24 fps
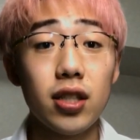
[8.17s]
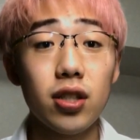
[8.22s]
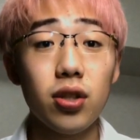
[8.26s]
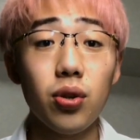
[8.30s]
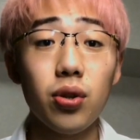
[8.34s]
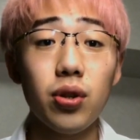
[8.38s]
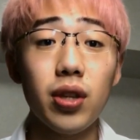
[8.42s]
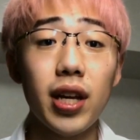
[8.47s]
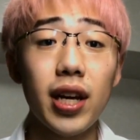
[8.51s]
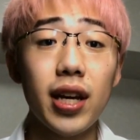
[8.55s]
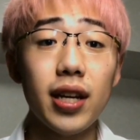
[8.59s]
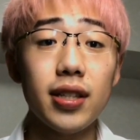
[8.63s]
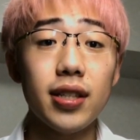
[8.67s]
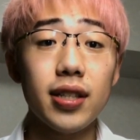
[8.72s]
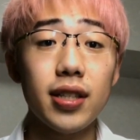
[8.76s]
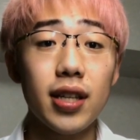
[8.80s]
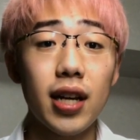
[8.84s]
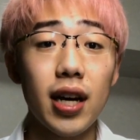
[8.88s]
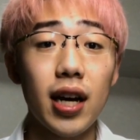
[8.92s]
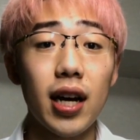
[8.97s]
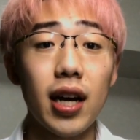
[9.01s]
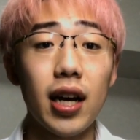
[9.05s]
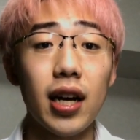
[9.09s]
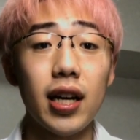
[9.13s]
そんなやつ
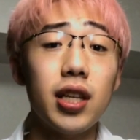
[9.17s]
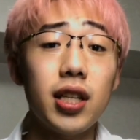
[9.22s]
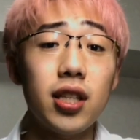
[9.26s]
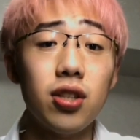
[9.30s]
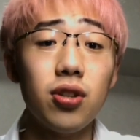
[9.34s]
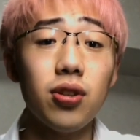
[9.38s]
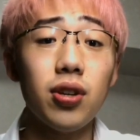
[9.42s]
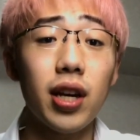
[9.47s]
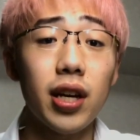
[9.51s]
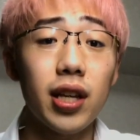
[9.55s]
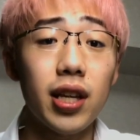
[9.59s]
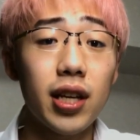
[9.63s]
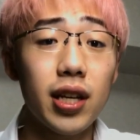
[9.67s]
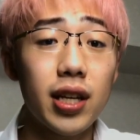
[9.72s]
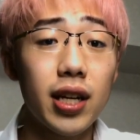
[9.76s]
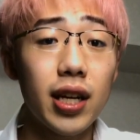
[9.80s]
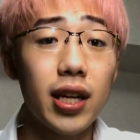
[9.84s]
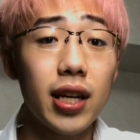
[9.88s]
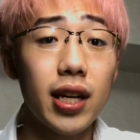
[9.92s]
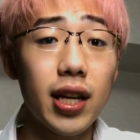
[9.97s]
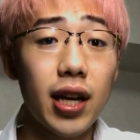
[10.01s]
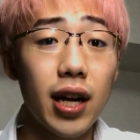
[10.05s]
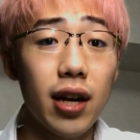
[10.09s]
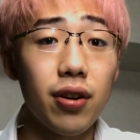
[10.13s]
がいっしゅうかんにいっ
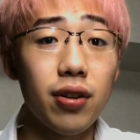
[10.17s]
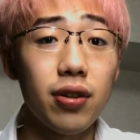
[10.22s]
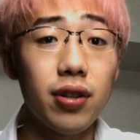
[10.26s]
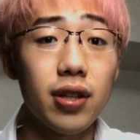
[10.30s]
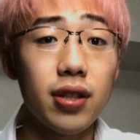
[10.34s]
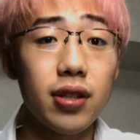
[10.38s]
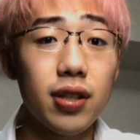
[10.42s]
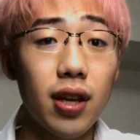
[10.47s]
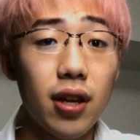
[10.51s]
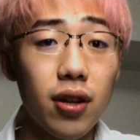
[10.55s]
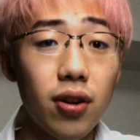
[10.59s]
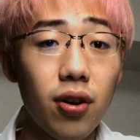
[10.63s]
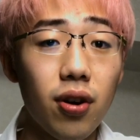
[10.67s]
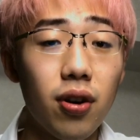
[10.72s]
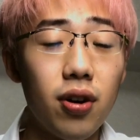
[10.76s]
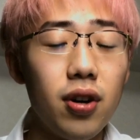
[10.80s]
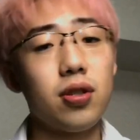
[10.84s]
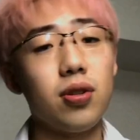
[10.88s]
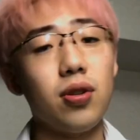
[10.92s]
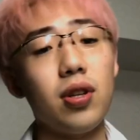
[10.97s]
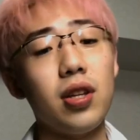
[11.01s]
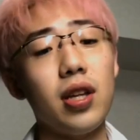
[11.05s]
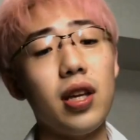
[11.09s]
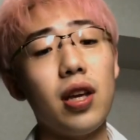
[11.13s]
かいだけあるんですけど、
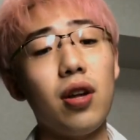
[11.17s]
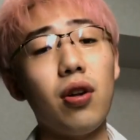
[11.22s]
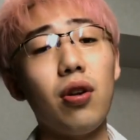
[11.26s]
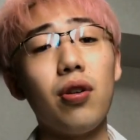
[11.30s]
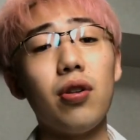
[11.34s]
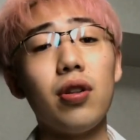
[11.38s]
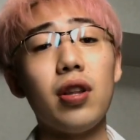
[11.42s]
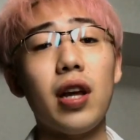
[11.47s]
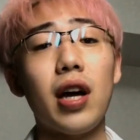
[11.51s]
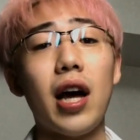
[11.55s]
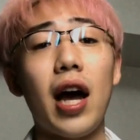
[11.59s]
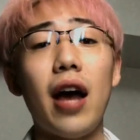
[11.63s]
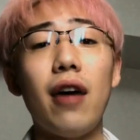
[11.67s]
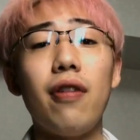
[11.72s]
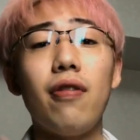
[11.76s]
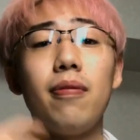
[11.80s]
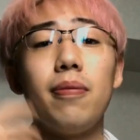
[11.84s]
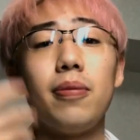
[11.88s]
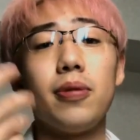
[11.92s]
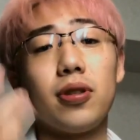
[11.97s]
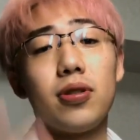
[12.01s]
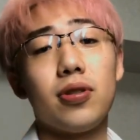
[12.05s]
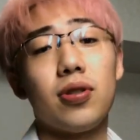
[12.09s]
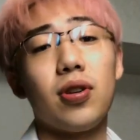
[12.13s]
それでいろんな配布
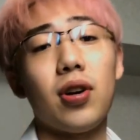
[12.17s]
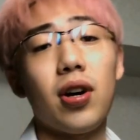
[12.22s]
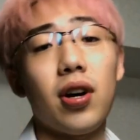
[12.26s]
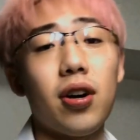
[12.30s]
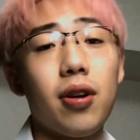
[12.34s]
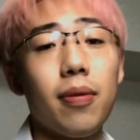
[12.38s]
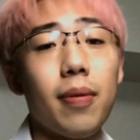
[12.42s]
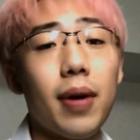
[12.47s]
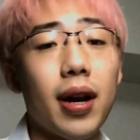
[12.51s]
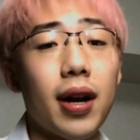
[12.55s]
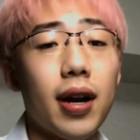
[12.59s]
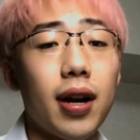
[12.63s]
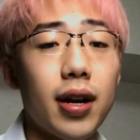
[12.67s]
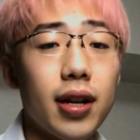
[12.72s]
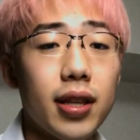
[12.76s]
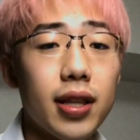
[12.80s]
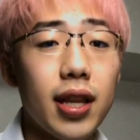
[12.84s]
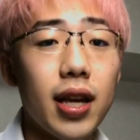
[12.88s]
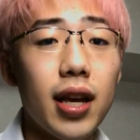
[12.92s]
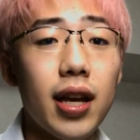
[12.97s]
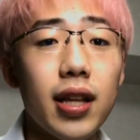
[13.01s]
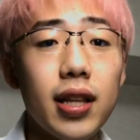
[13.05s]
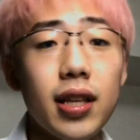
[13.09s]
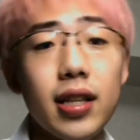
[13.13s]
物とか配られ
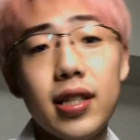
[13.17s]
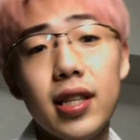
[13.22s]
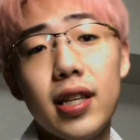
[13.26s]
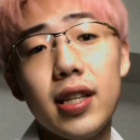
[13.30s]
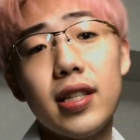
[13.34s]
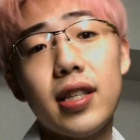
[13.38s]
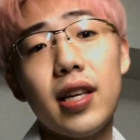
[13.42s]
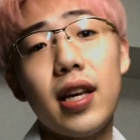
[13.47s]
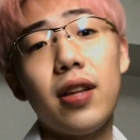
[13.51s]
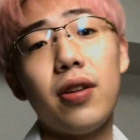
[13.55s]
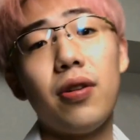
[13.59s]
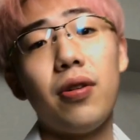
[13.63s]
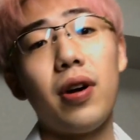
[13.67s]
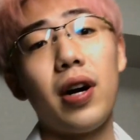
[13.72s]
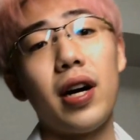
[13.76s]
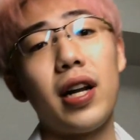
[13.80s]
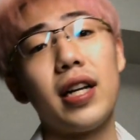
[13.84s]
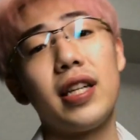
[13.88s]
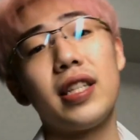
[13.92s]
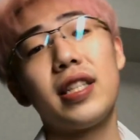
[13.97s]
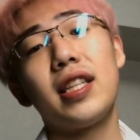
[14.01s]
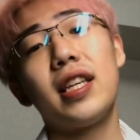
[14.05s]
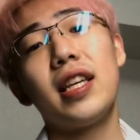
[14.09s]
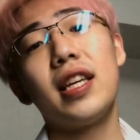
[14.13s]
て、で先生のお
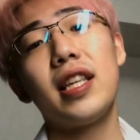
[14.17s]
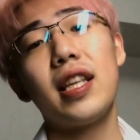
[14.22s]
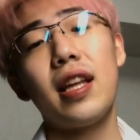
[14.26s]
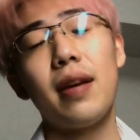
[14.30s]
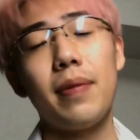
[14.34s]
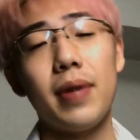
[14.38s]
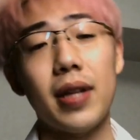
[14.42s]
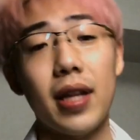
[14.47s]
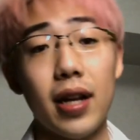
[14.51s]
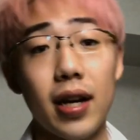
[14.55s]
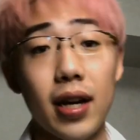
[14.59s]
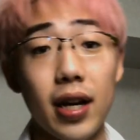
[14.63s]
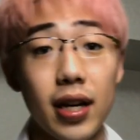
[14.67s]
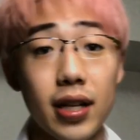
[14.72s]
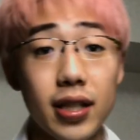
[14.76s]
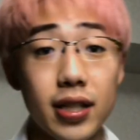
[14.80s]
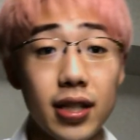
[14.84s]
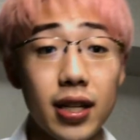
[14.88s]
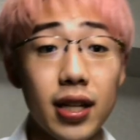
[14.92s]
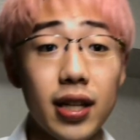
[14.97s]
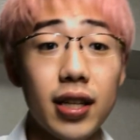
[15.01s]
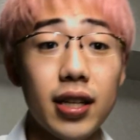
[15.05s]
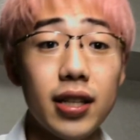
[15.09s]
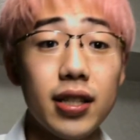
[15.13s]
話聞いてみたいな感じ
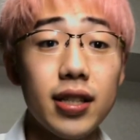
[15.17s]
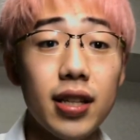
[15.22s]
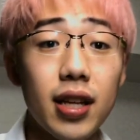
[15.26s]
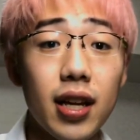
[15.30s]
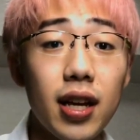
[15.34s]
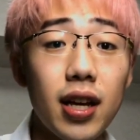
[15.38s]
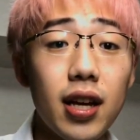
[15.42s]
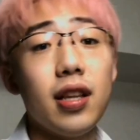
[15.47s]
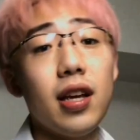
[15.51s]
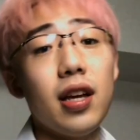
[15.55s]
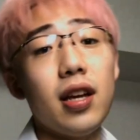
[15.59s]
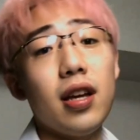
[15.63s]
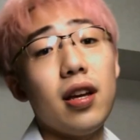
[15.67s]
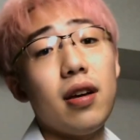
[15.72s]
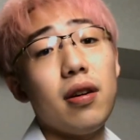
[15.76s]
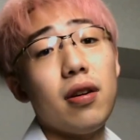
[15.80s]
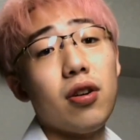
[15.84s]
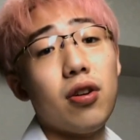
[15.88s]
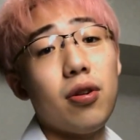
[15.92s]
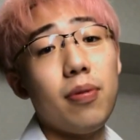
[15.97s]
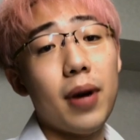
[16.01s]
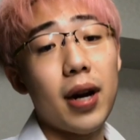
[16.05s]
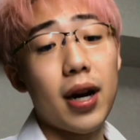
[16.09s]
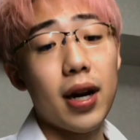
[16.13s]
なんですね。で
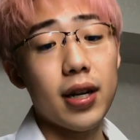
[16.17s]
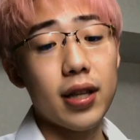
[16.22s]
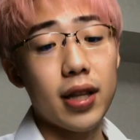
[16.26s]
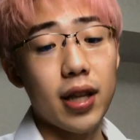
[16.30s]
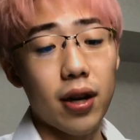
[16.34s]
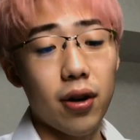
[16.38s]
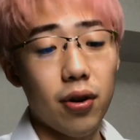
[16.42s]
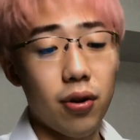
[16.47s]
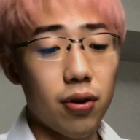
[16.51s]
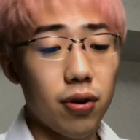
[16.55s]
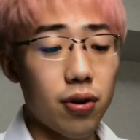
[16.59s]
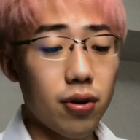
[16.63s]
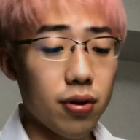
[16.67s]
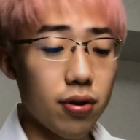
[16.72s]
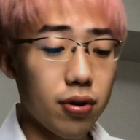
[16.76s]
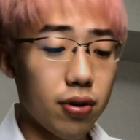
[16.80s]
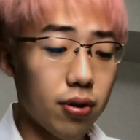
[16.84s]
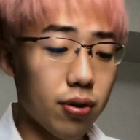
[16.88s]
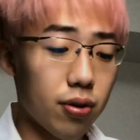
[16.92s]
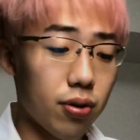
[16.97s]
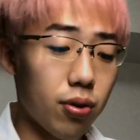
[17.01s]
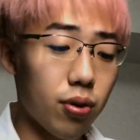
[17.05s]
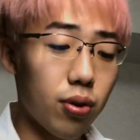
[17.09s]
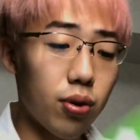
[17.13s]
配られたの
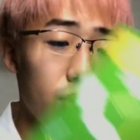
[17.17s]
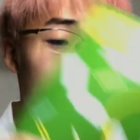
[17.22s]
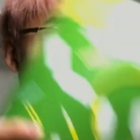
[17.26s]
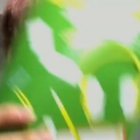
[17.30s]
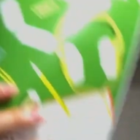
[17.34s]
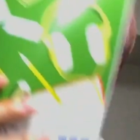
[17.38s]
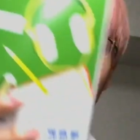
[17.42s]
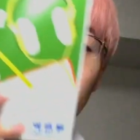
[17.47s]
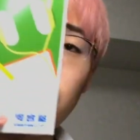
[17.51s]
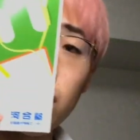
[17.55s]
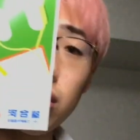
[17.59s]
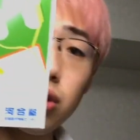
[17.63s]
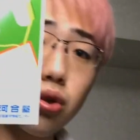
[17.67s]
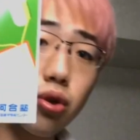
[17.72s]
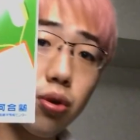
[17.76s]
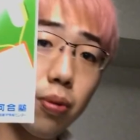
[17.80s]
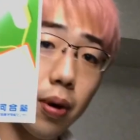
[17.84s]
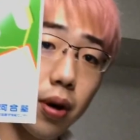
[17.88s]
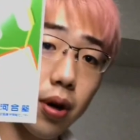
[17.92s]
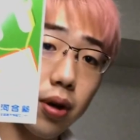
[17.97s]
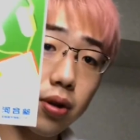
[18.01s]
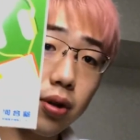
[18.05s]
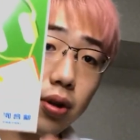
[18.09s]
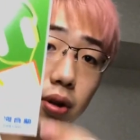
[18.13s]
こういうやつ配
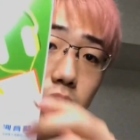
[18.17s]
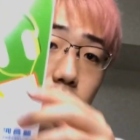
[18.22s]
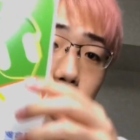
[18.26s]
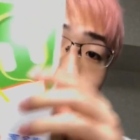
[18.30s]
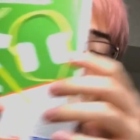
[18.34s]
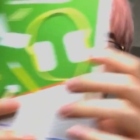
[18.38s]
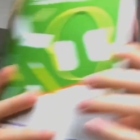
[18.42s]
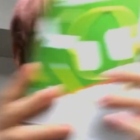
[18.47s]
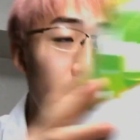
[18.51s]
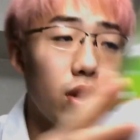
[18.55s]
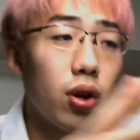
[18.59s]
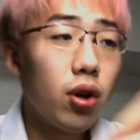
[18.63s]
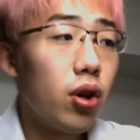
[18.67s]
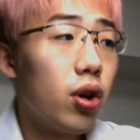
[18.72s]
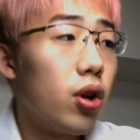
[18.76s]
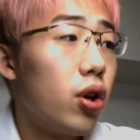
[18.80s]
られたんですね。